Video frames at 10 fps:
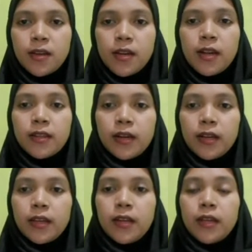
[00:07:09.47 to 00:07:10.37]
dan yang
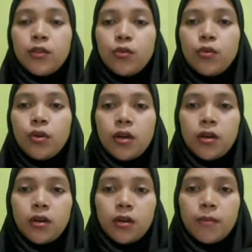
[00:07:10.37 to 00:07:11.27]
terakhir yaitu
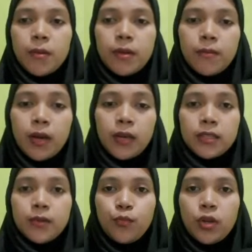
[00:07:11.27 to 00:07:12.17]
uh, bab 5
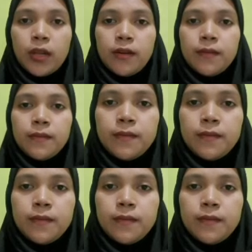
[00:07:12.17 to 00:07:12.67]
kesimpulan.